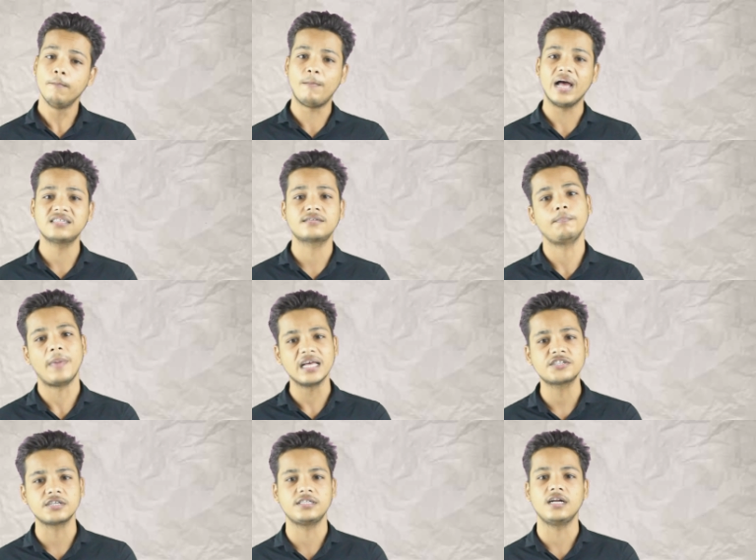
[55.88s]
बेस्ट
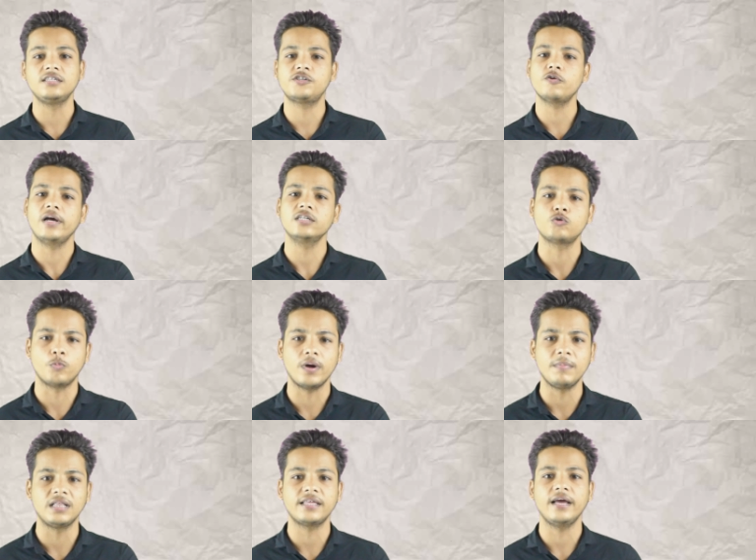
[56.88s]
बेस्ट रिजल्ट जो है
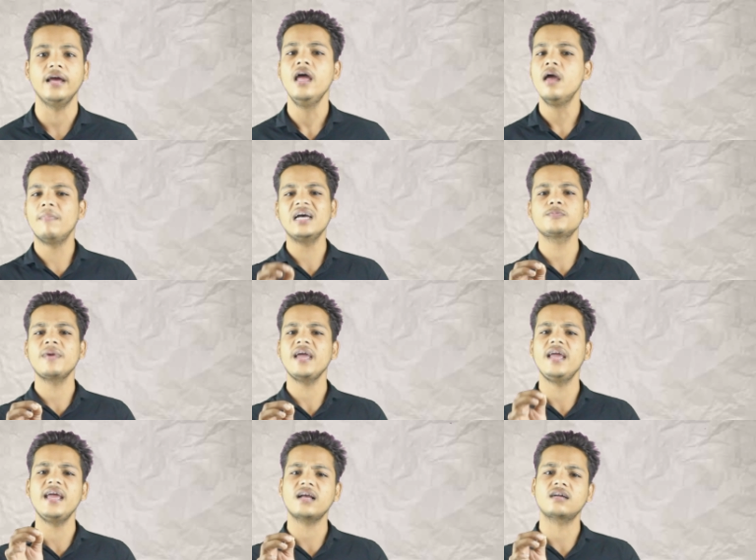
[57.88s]
सुबह मिलते हैं मैं इसमें
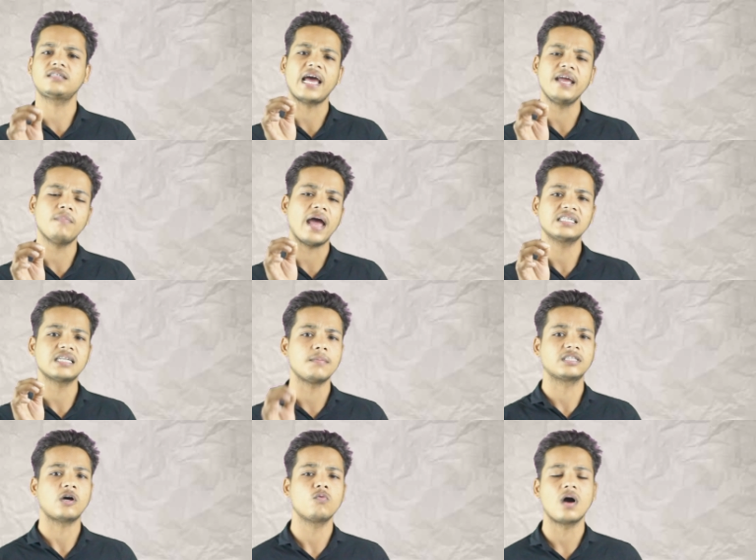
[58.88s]
एक टाइम ऐसा
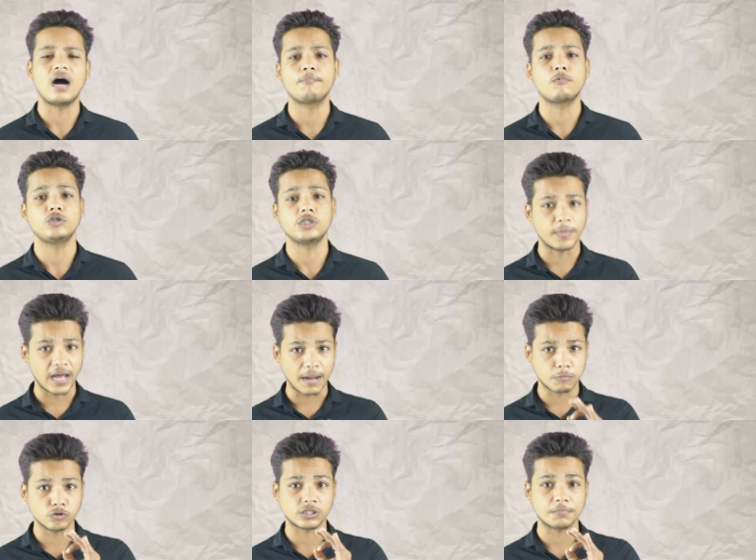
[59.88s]
बताऊँगा आपको जिसमें
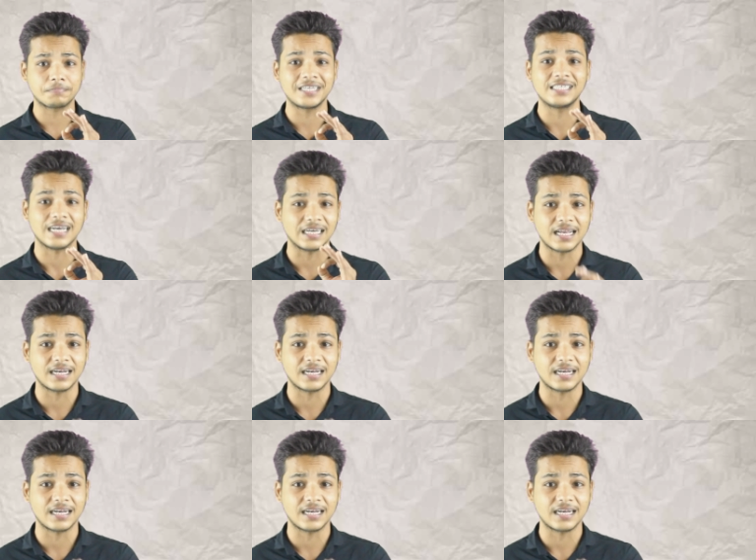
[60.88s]
आपको सबसे ज़्यादा